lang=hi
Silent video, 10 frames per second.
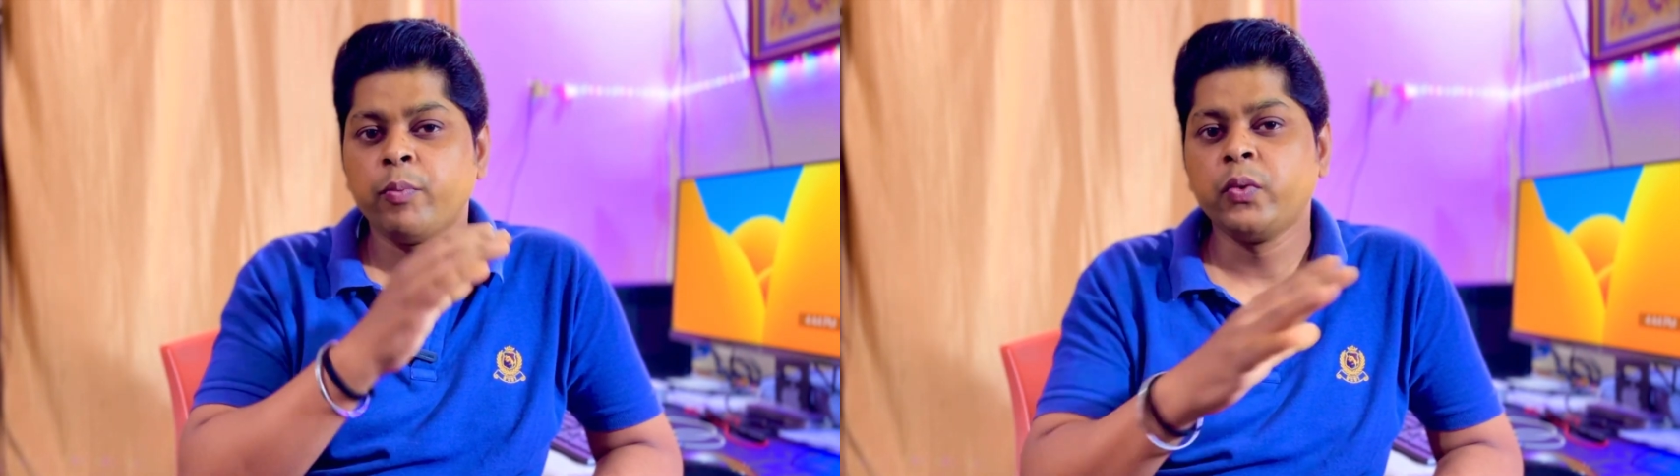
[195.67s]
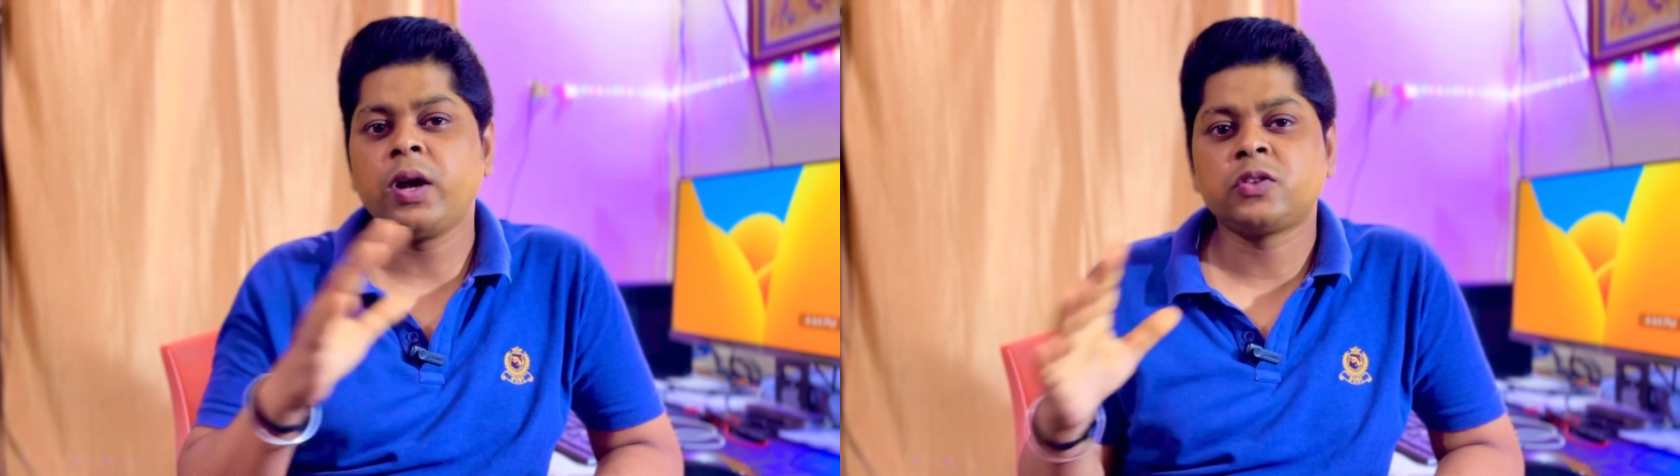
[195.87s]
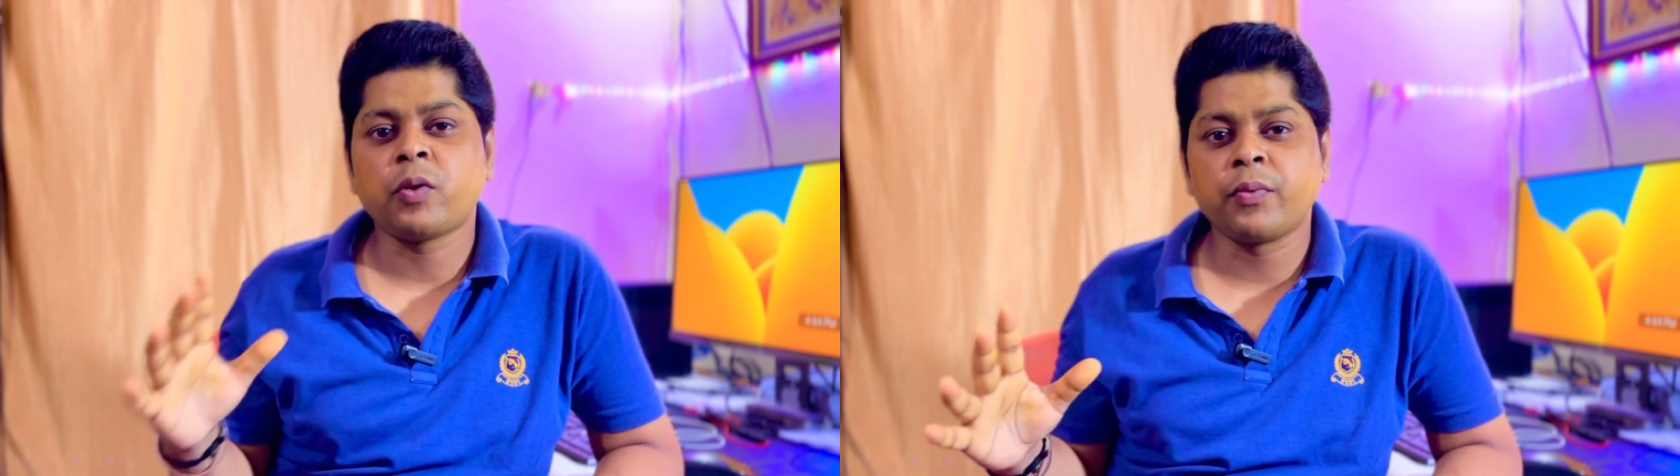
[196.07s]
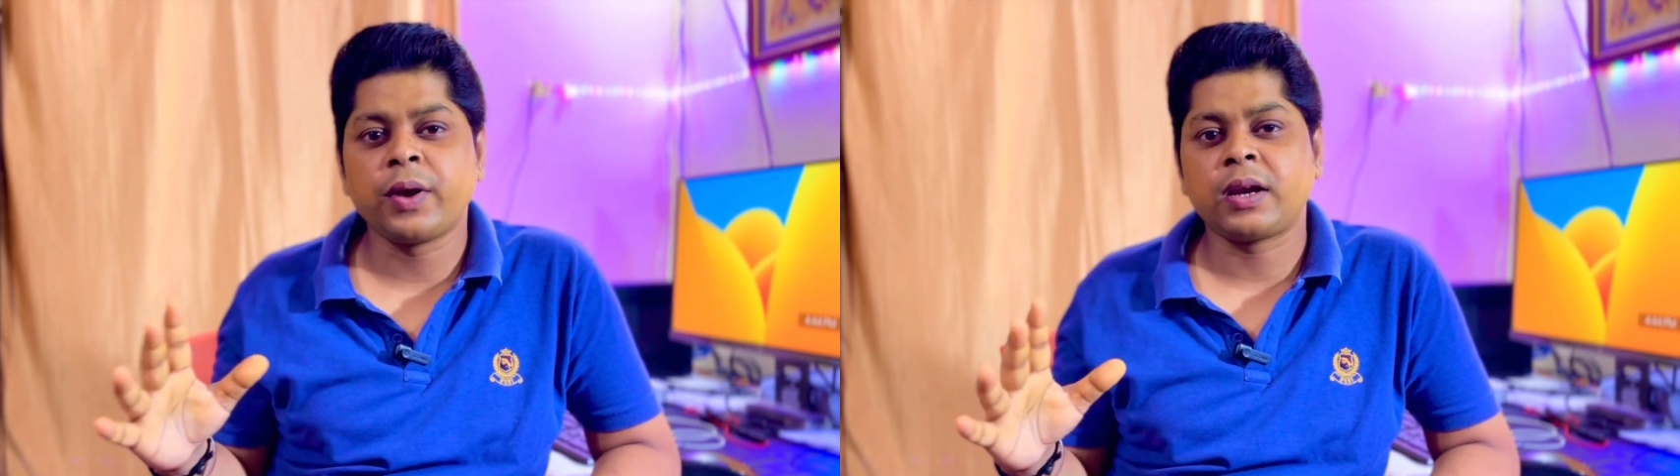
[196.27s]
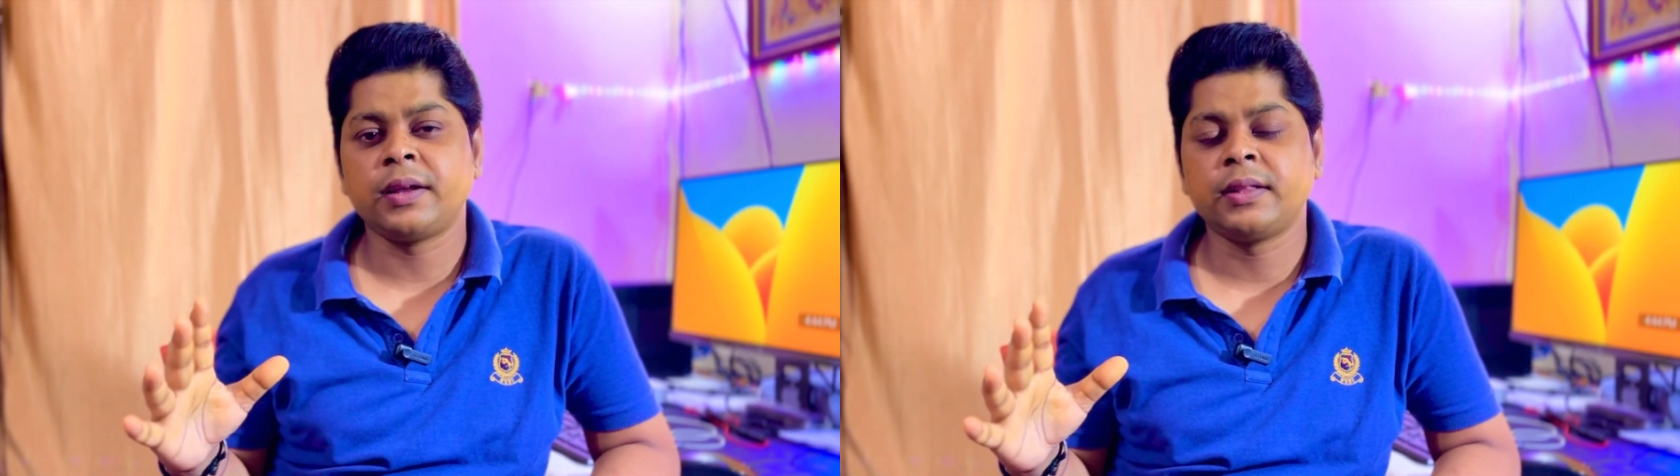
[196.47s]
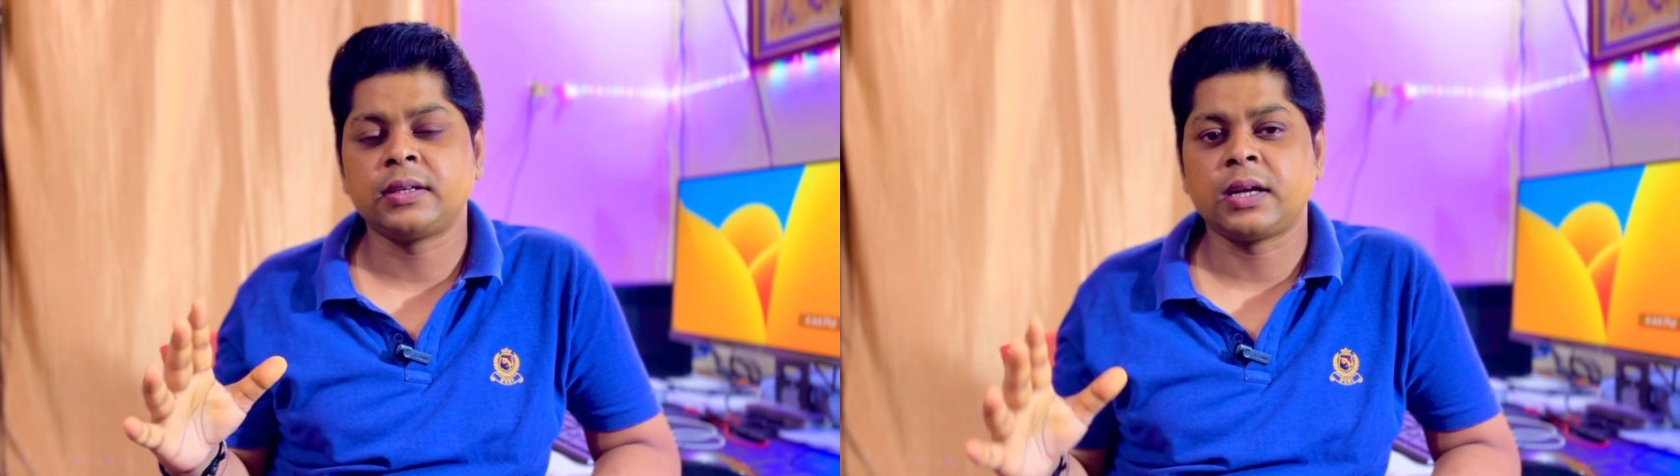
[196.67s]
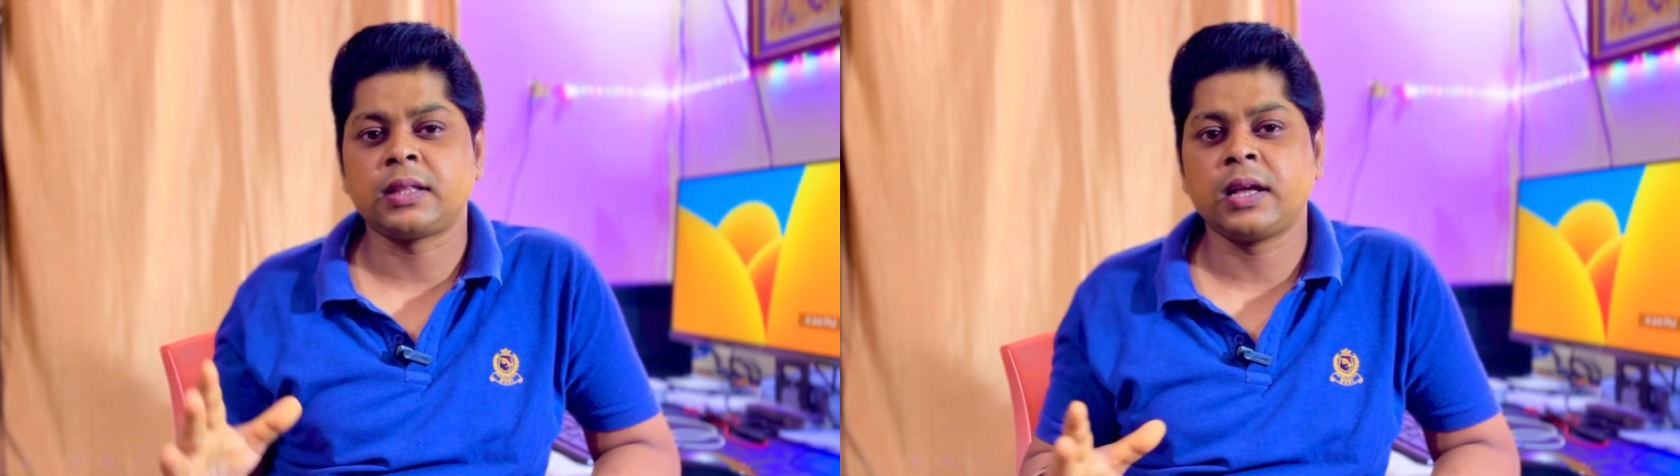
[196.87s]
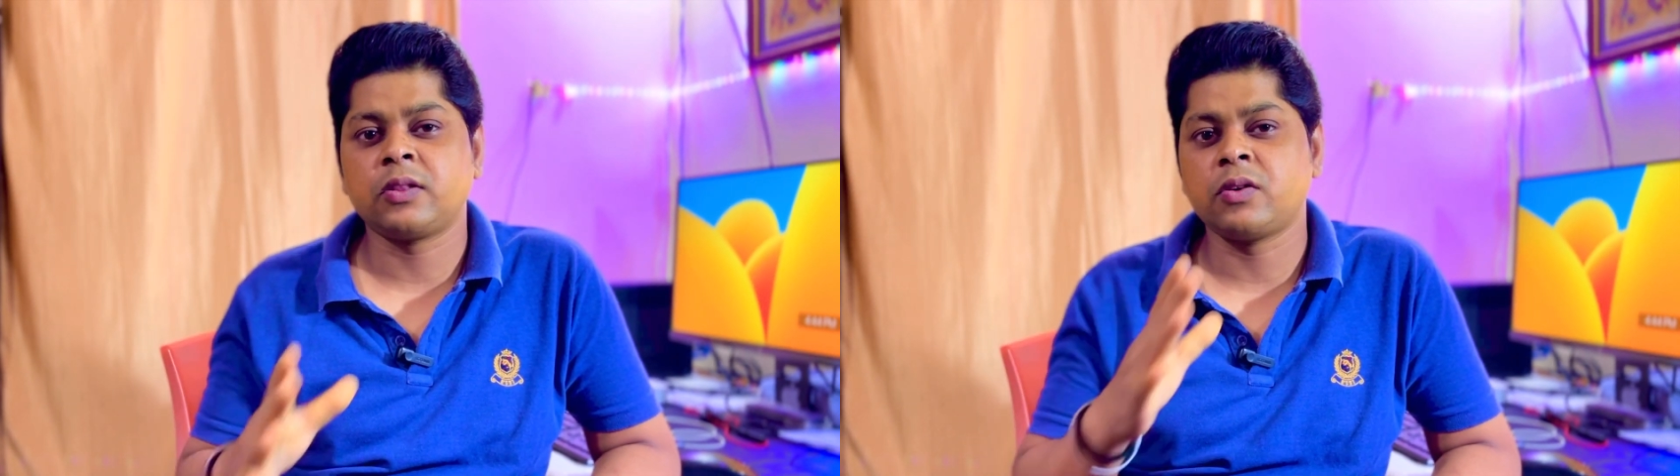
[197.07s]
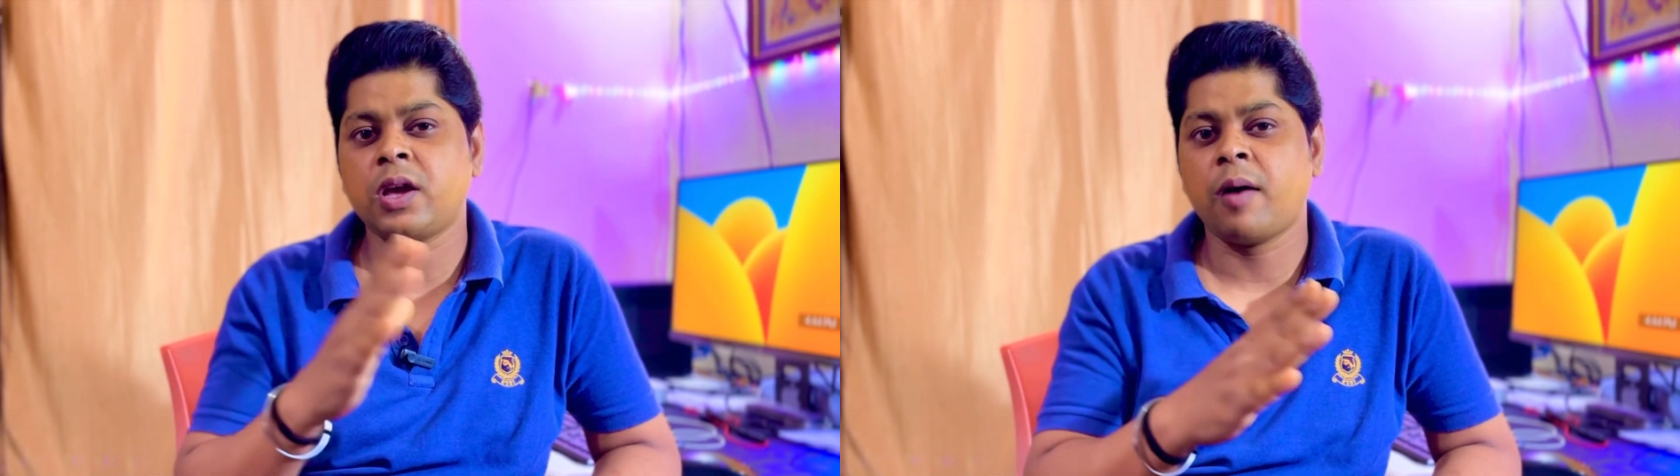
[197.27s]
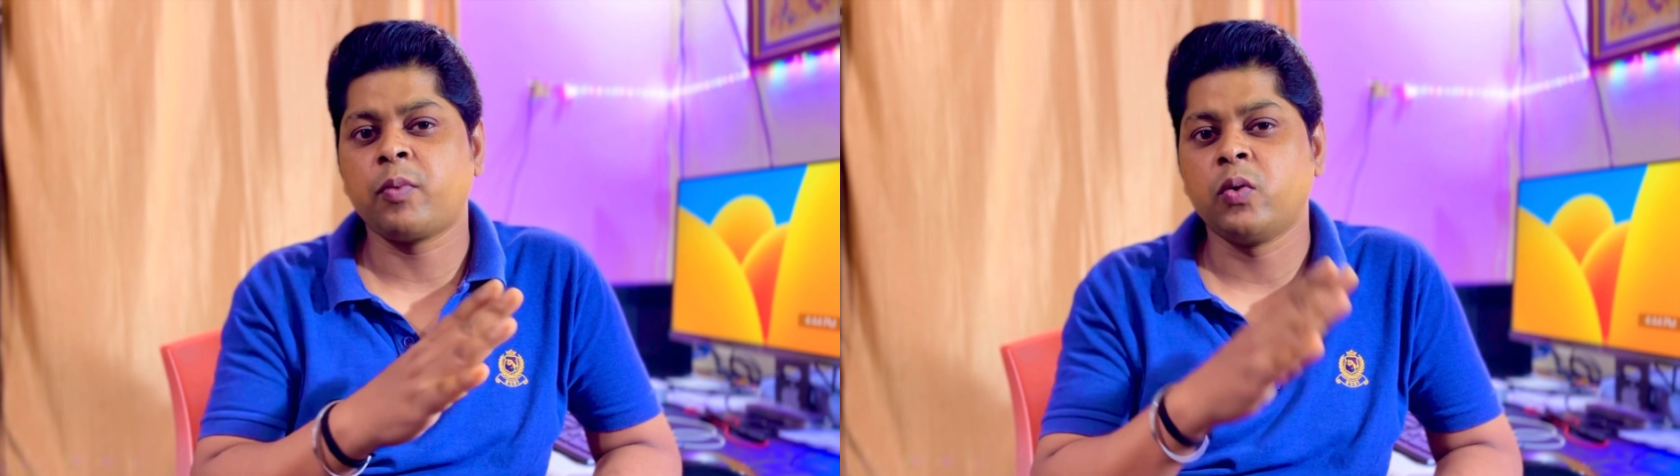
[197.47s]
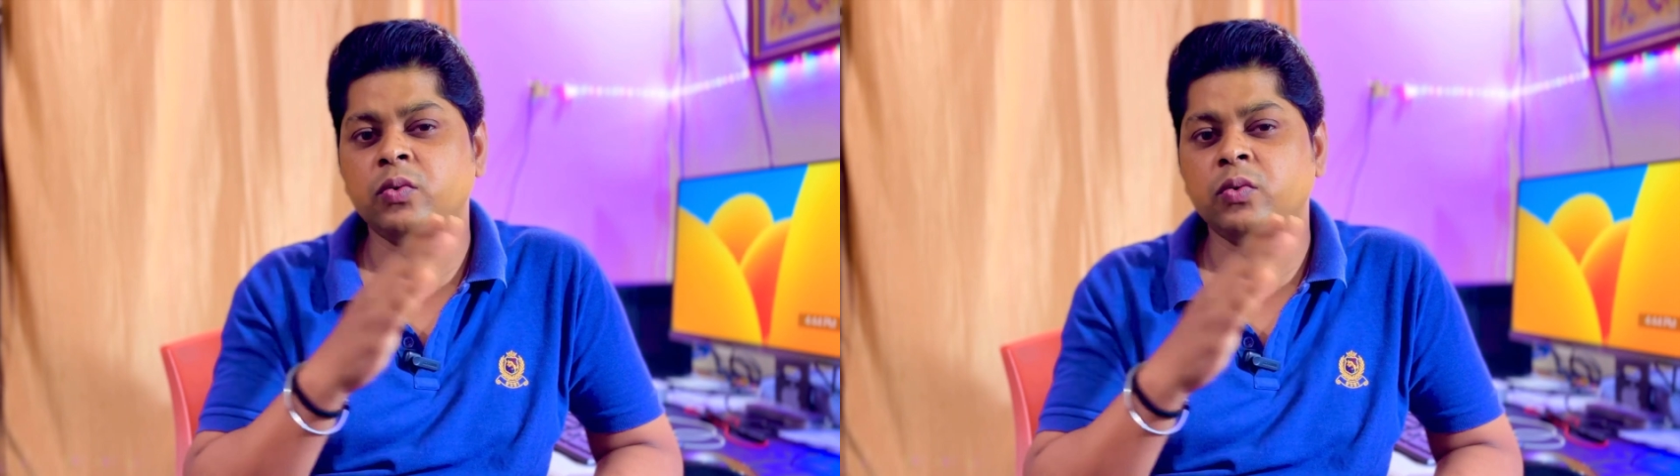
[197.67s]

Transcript: पूरा सॉफ्टवेयर खरीदना चाहते हैं तो ये आपको